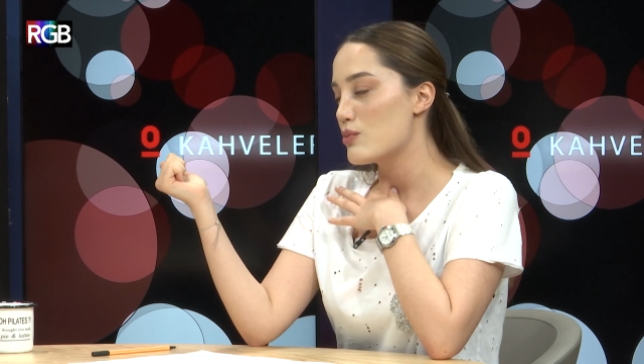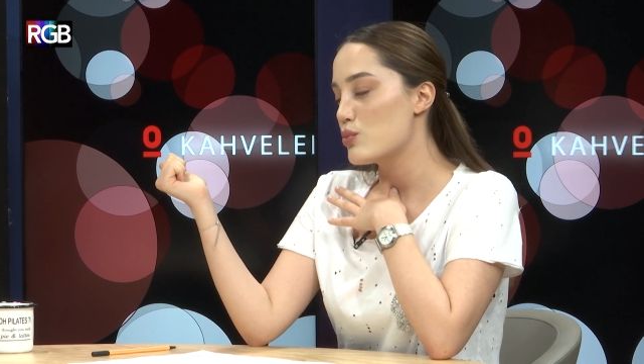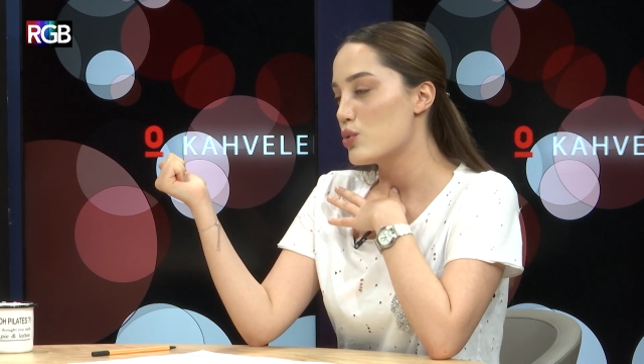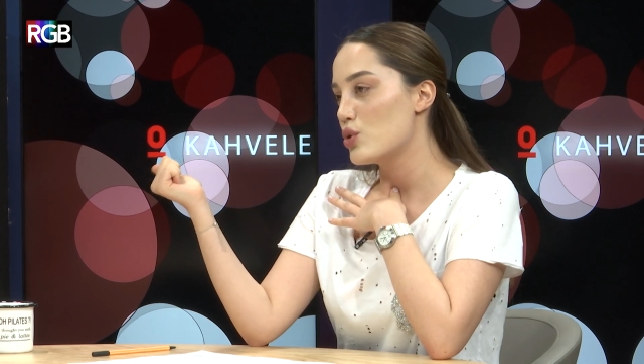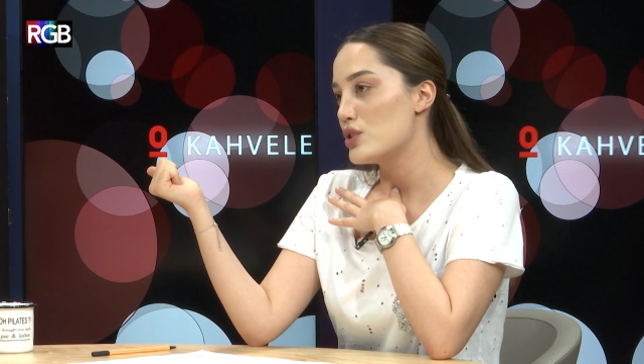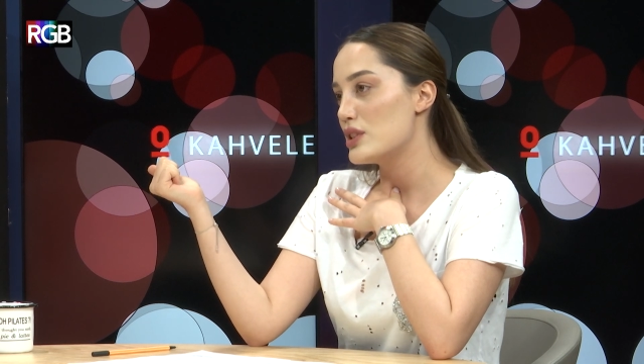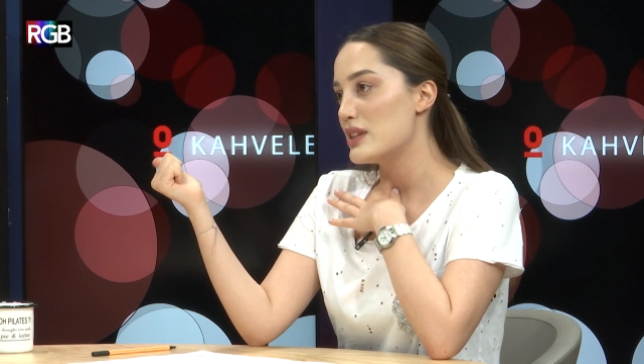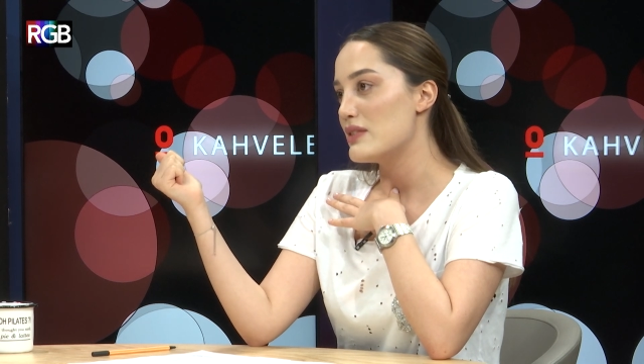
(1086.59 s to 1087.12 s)

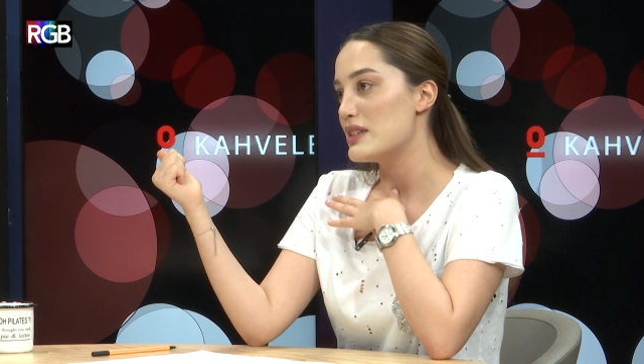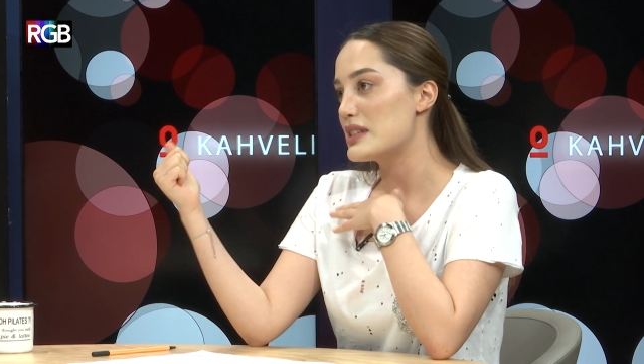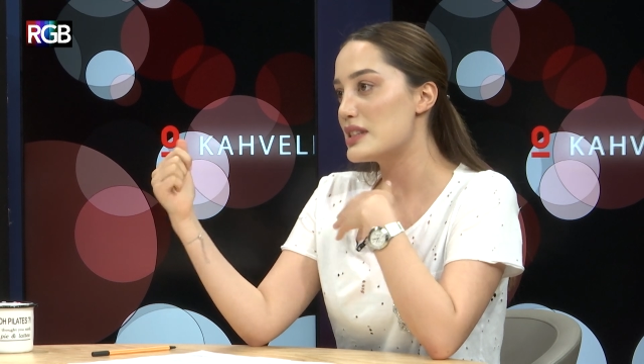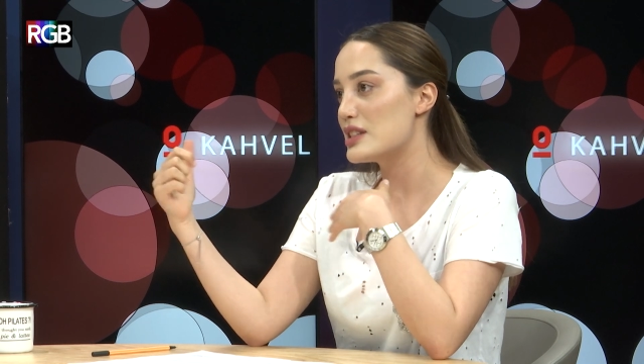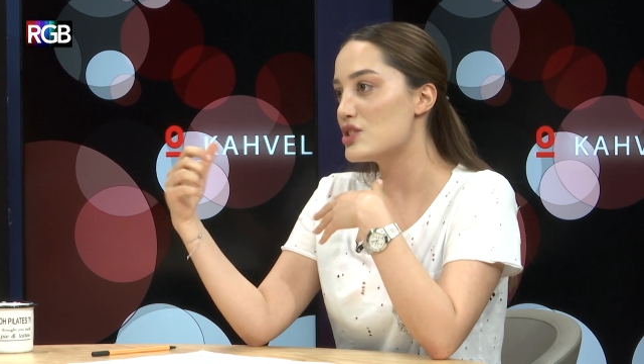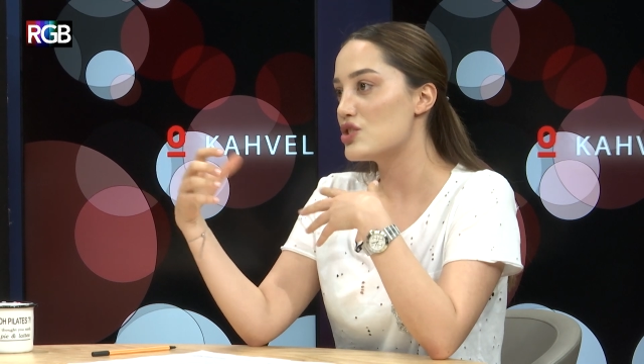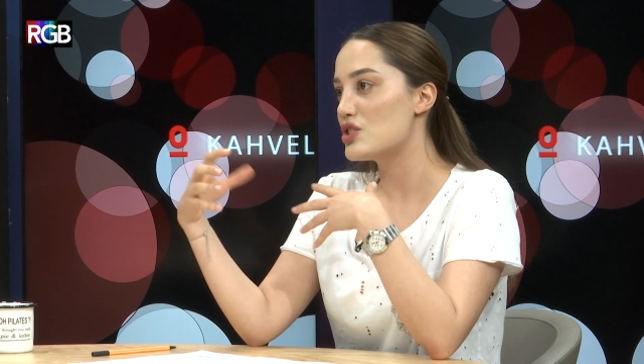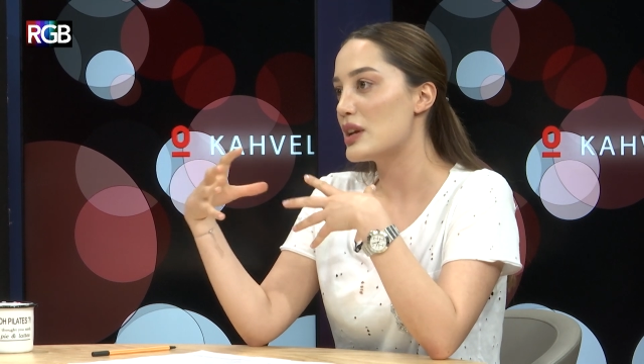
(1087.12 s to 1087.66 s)
Puhu TV
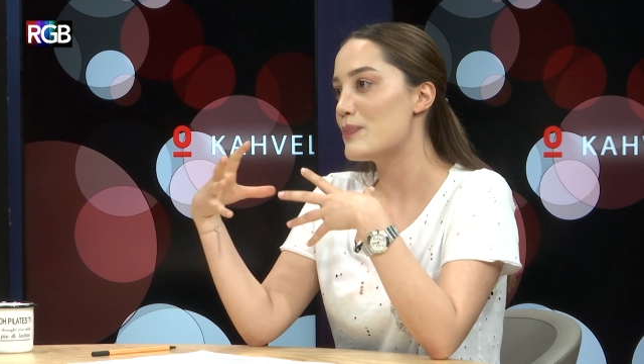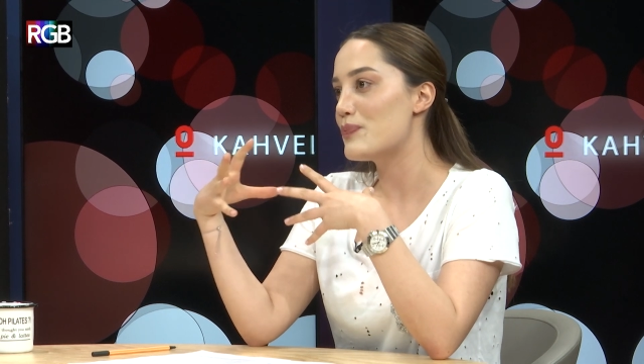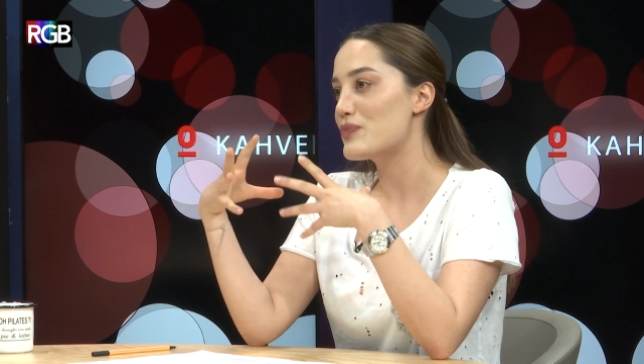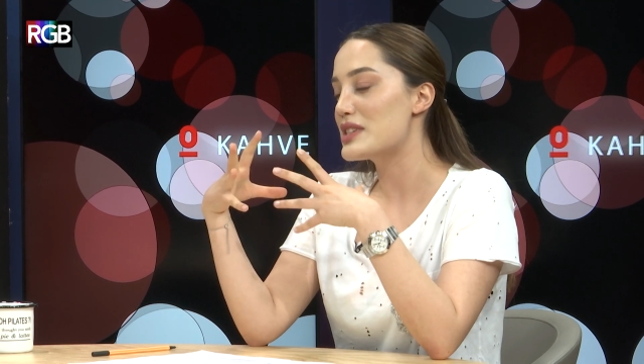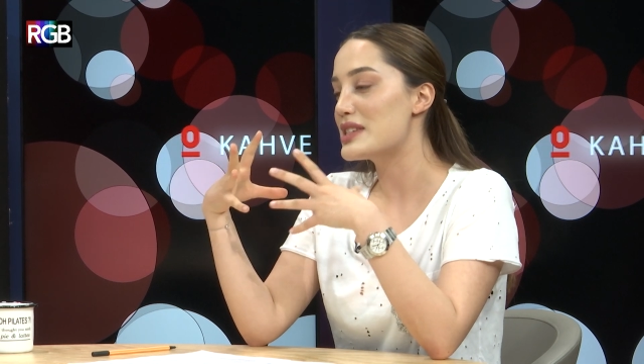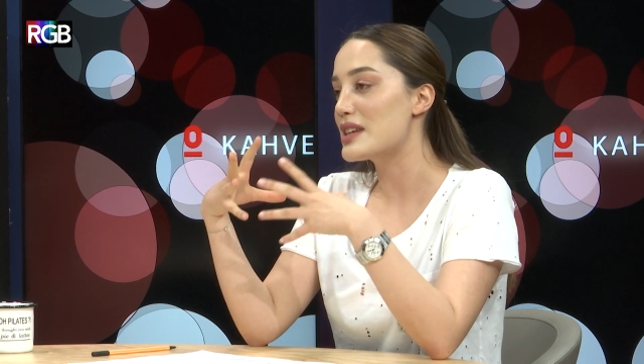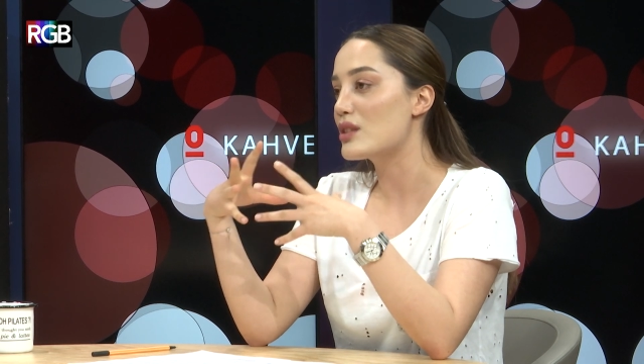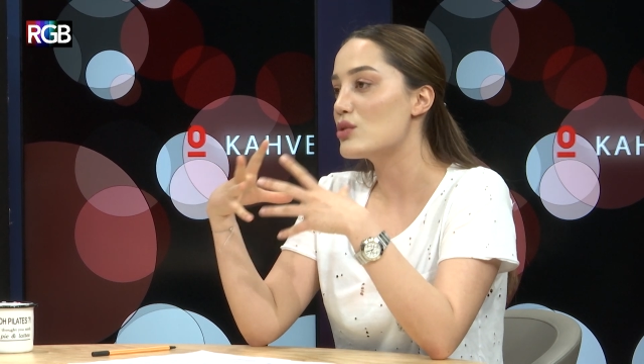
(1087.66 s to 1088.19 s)
sizce
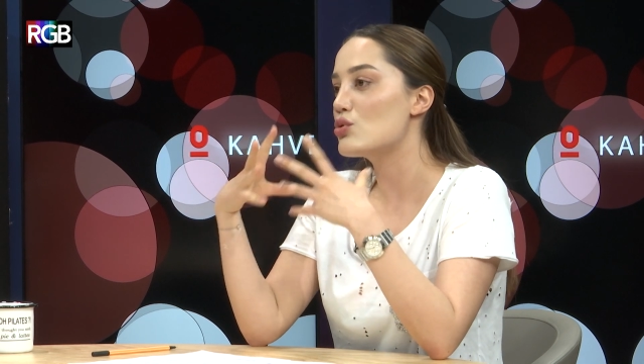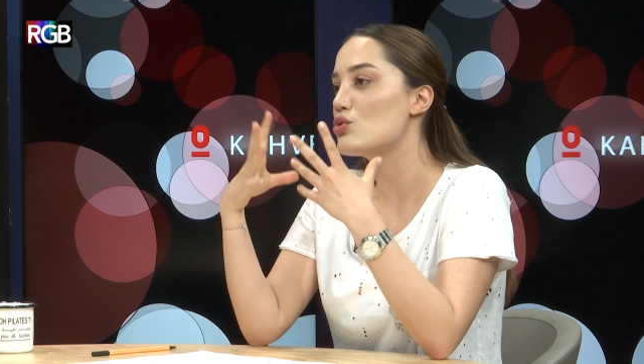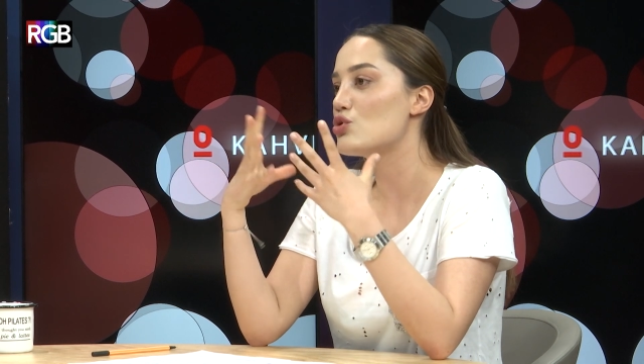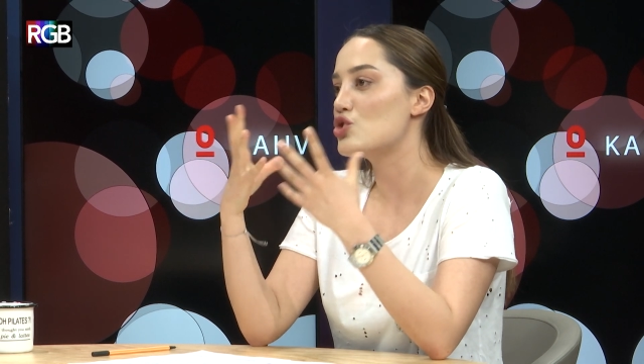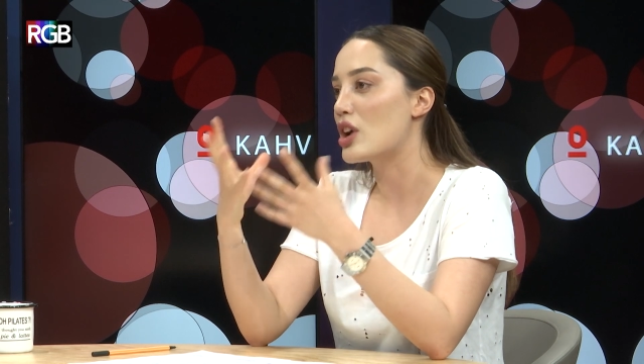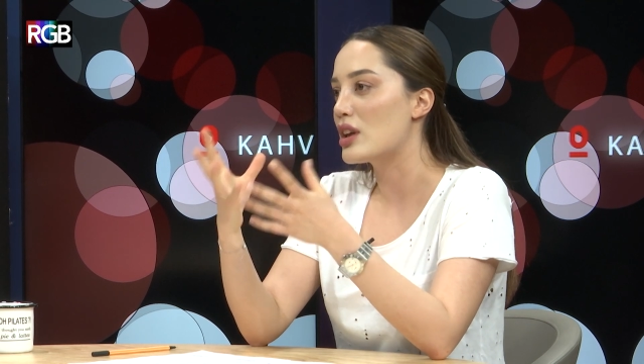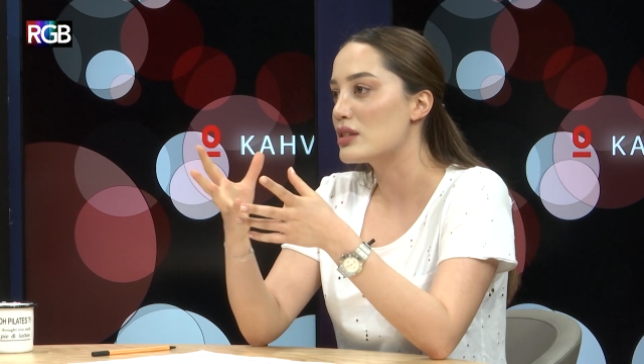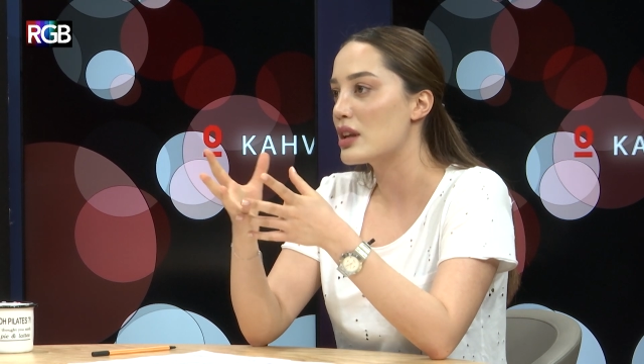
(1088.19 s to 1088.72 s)

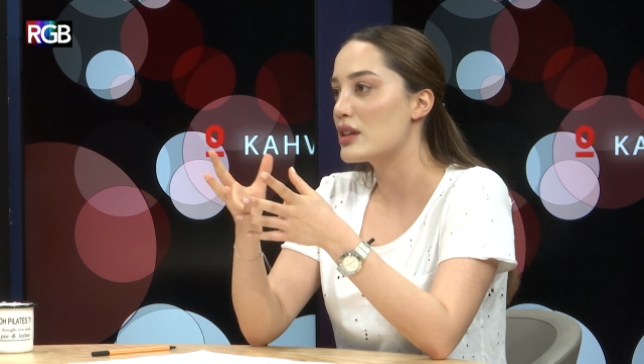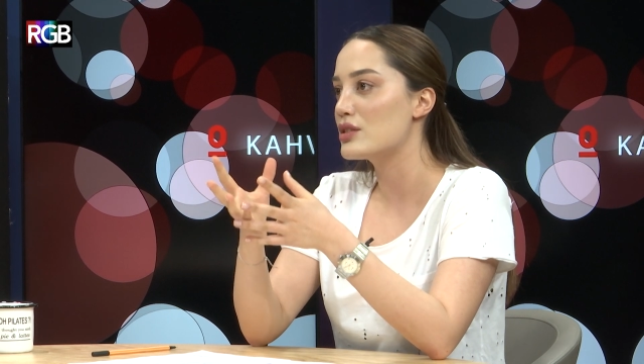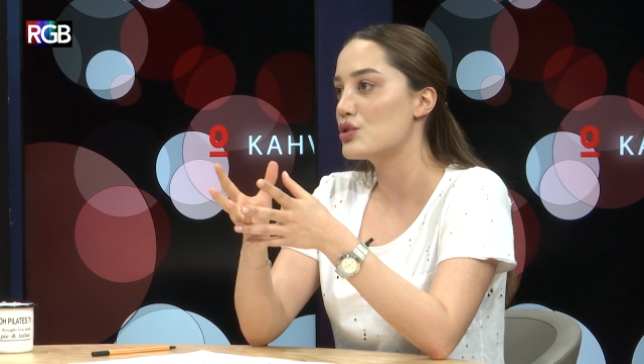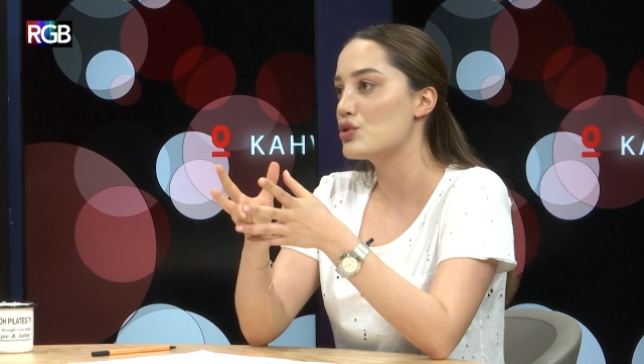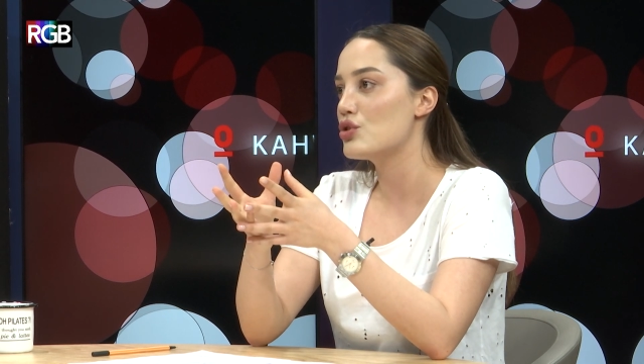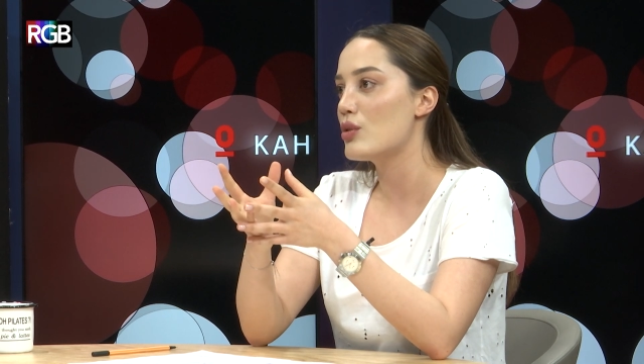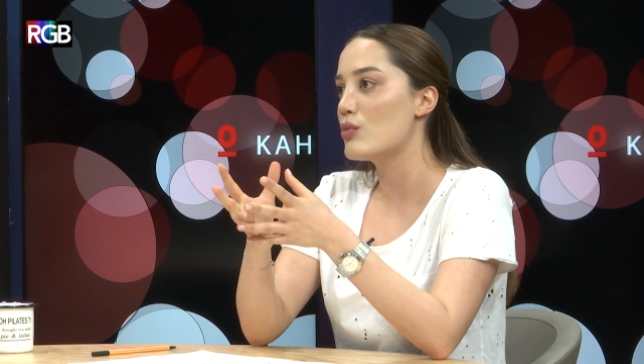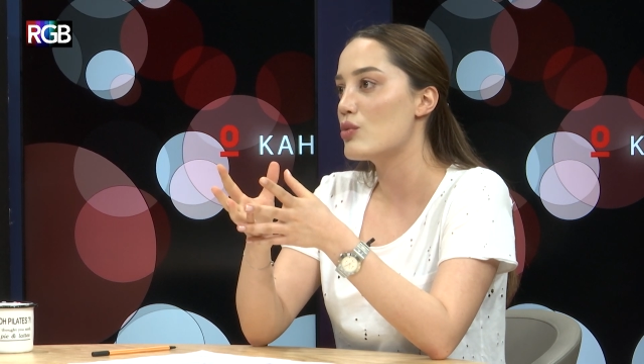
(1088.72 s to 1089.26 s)
sektörü
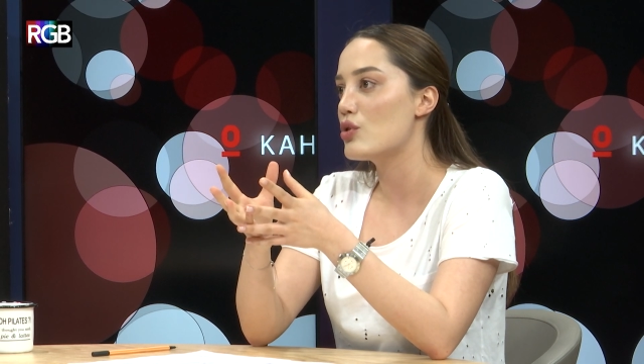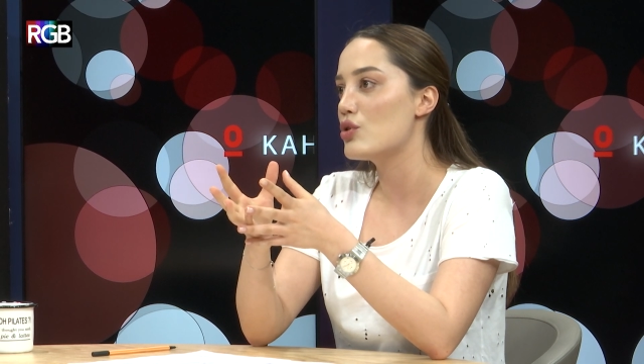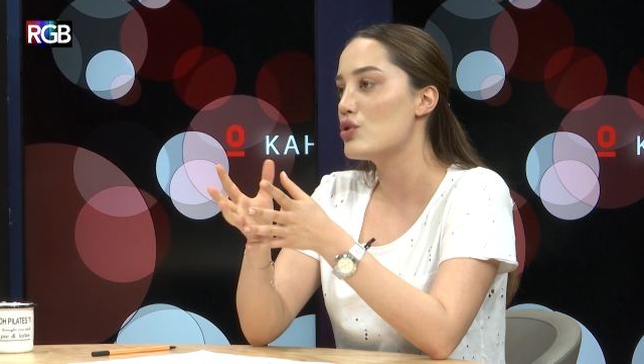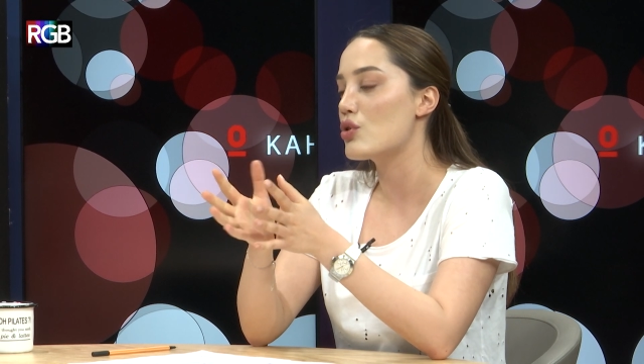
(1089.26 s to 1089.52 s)
canlandırıyor mu?